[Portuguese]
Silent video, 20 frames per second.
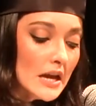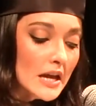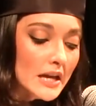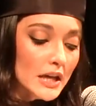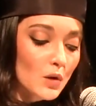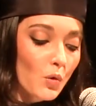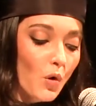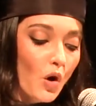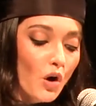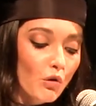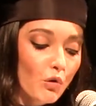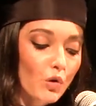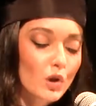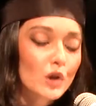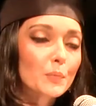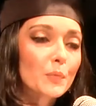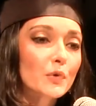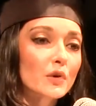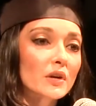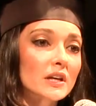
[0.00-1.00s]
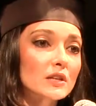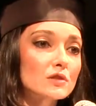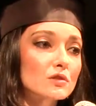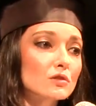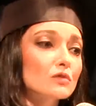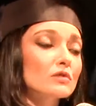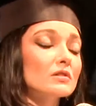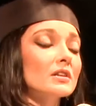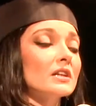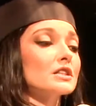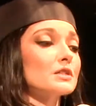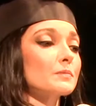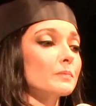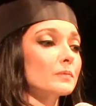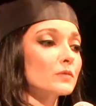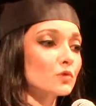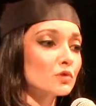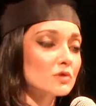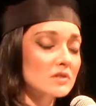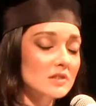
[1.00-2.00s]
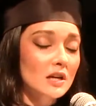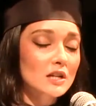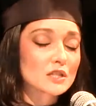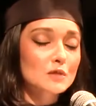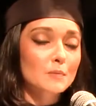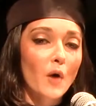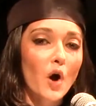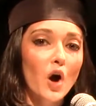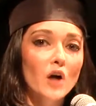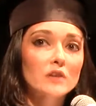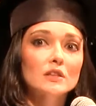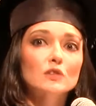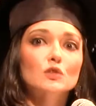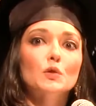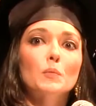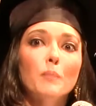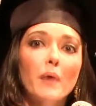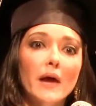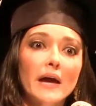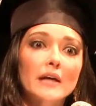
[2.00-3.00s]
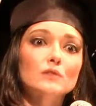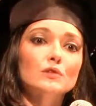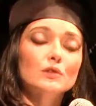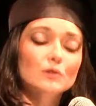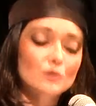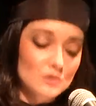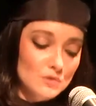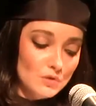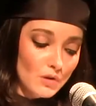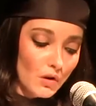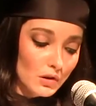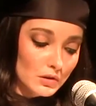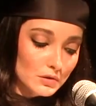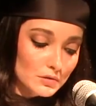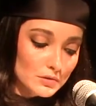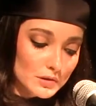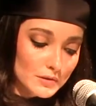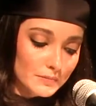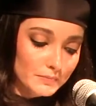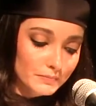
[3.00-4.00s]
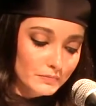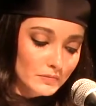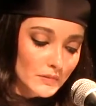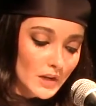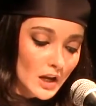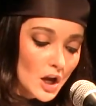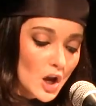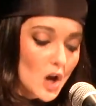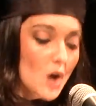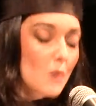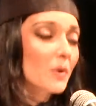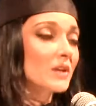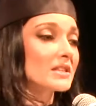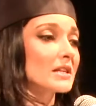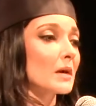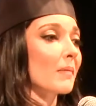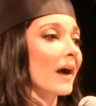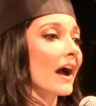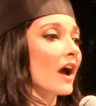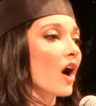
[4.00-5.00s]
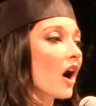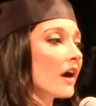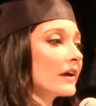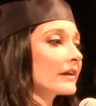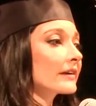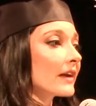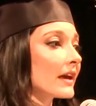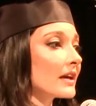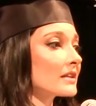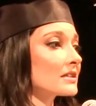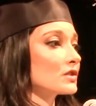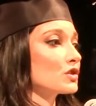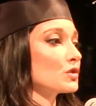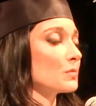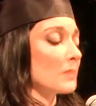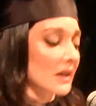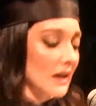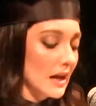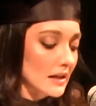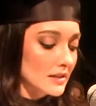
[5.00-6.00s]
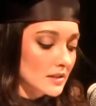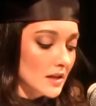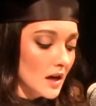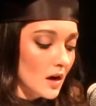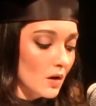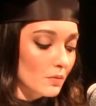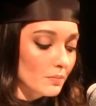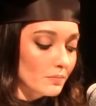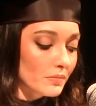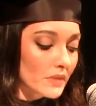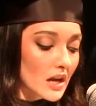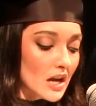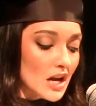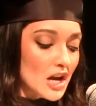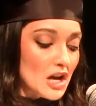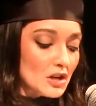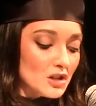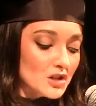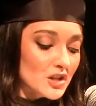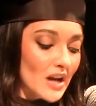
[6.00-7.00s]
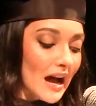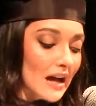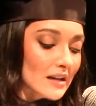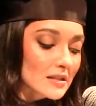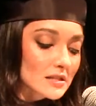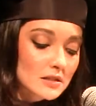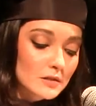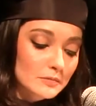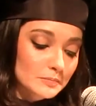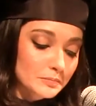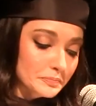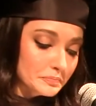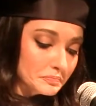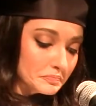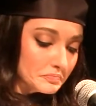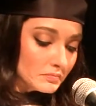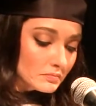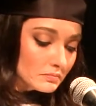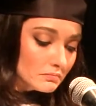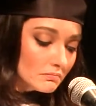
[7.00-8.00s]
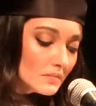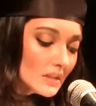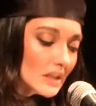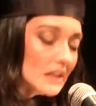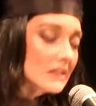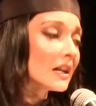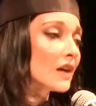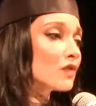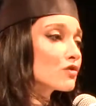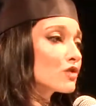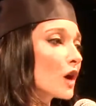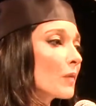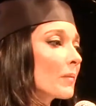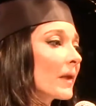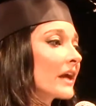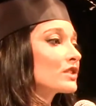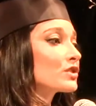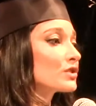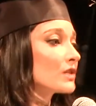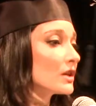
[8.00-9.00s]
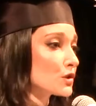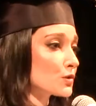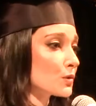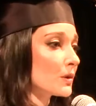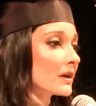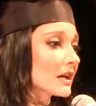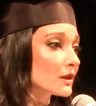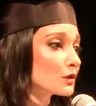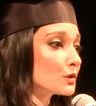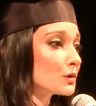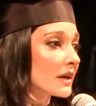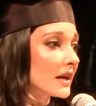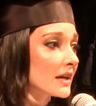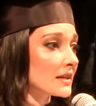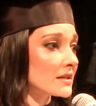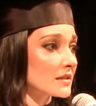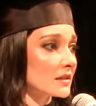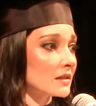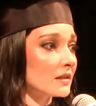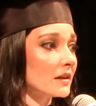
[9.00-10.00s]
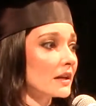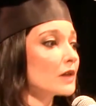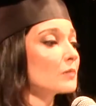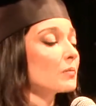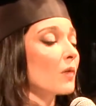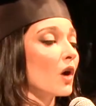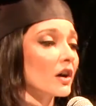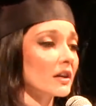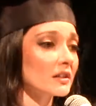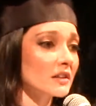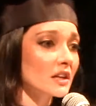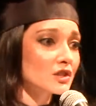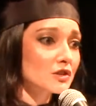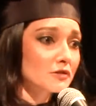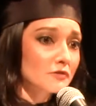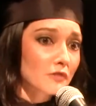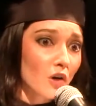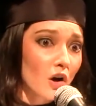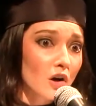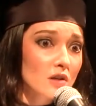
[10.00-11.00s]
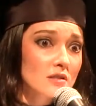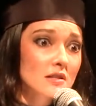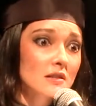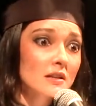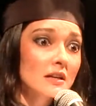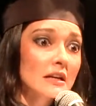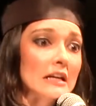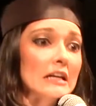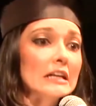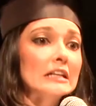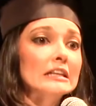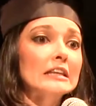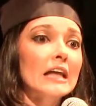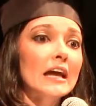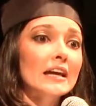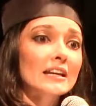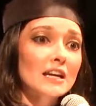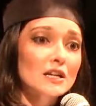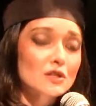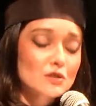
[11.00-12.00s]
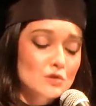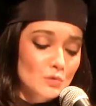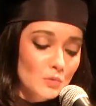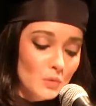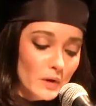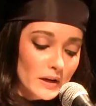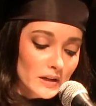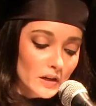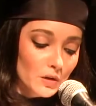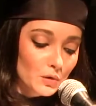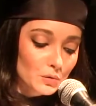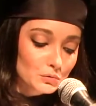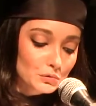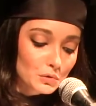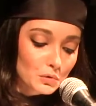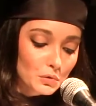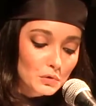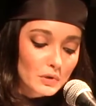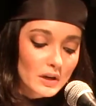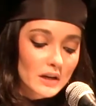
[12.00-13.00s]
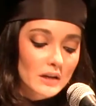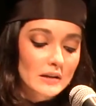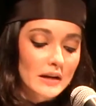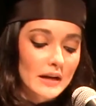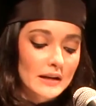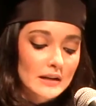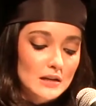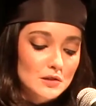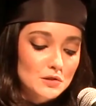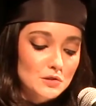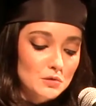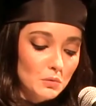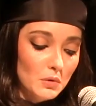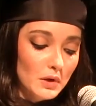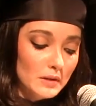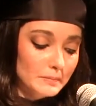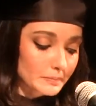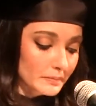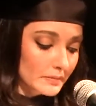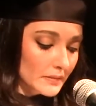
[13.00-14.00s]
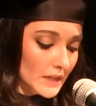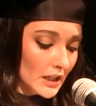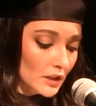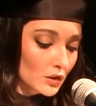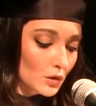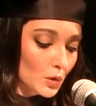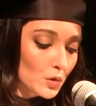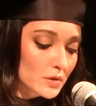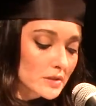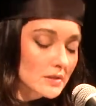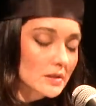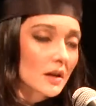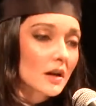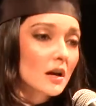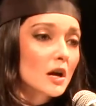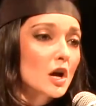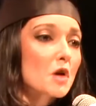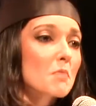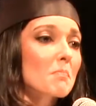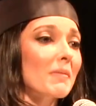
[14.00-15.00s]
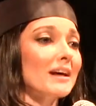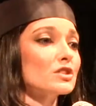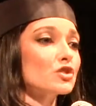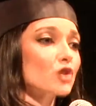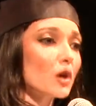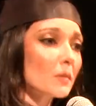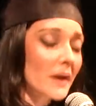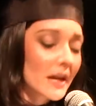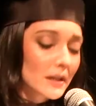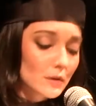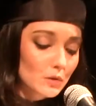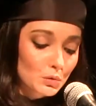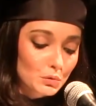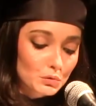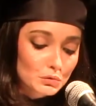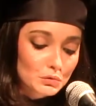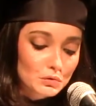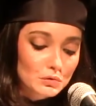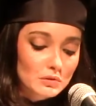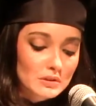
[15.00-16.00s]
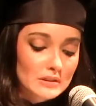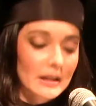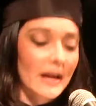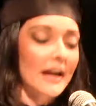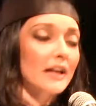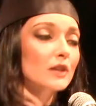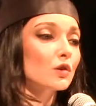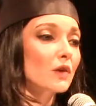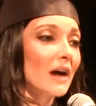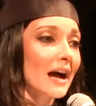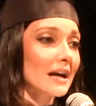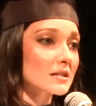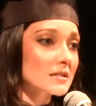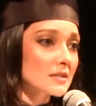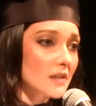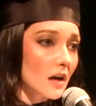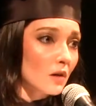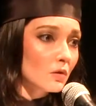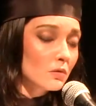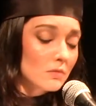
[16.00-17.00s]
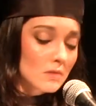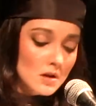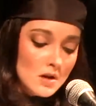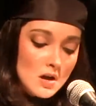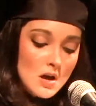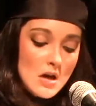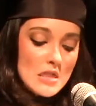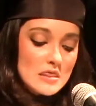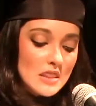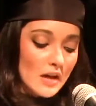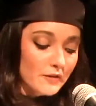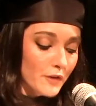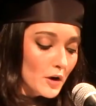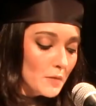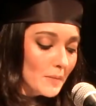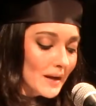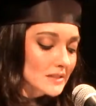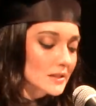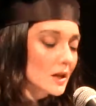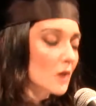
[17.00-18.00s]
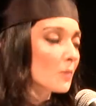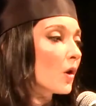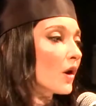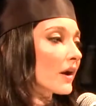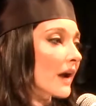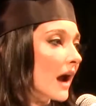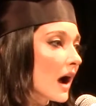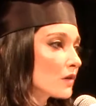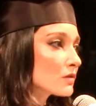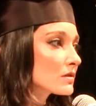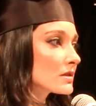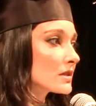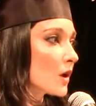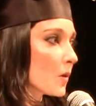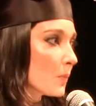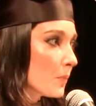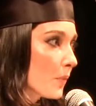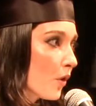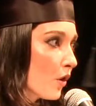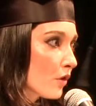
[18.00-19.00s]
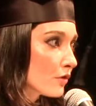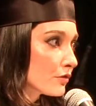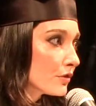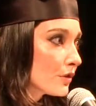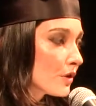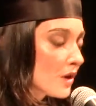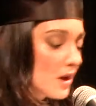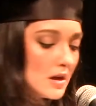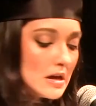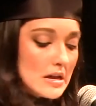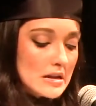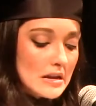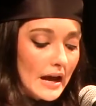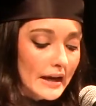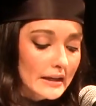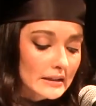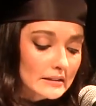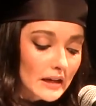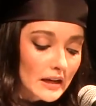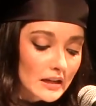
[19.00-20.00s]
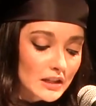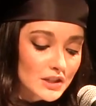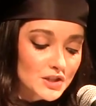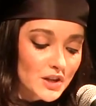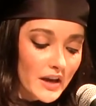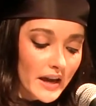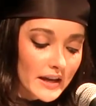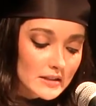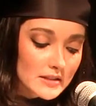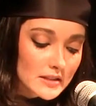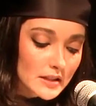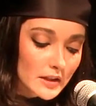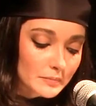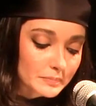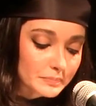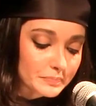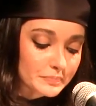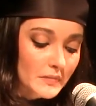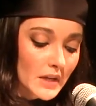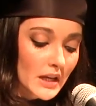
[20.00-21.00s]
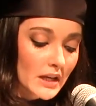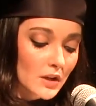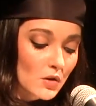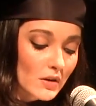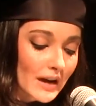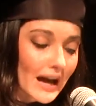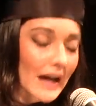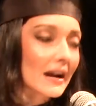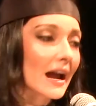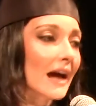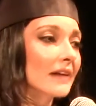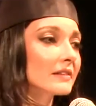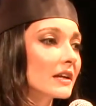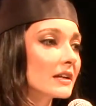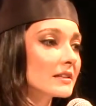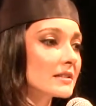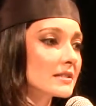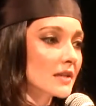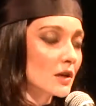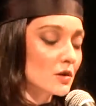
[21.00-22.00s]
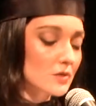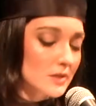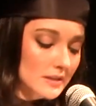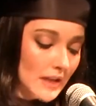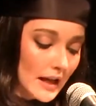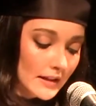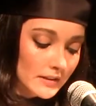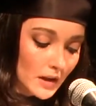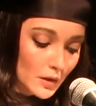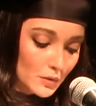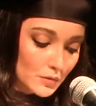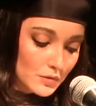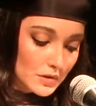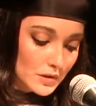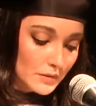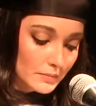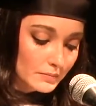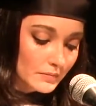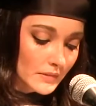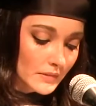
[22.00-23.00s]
E o orgulho por isso nos transborda do peito e dos olhos pois a maior riqueza de uma nação jaz não somente na sua natureza, embora dadivosa, nem na sua agricultura, nem na sua indústria, mas, sobretudo, na educação, na formação moral de seu povo, na inteligência e no caráter de seus cidadãos.